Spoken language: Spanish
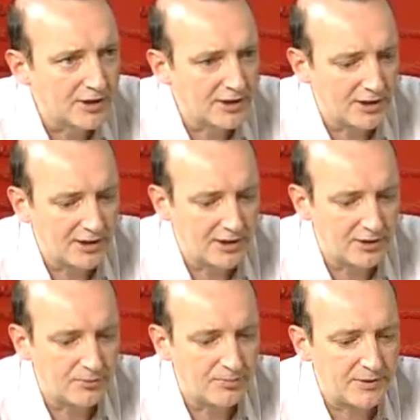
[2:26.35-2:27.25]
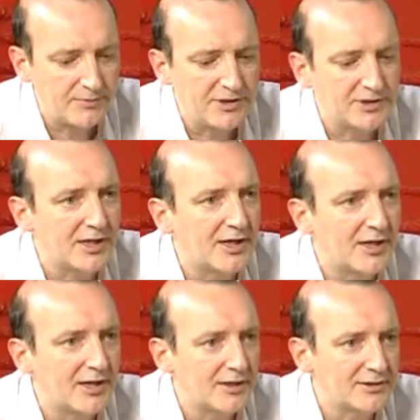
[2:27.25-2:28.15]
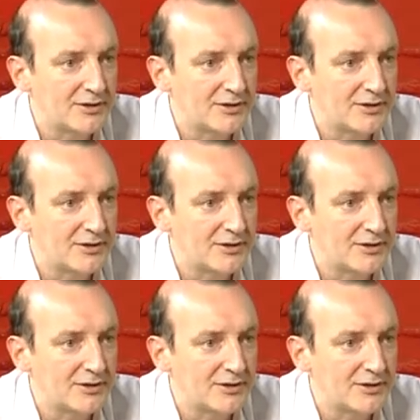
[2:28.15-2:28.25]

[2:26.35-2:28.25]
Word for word: que nos permita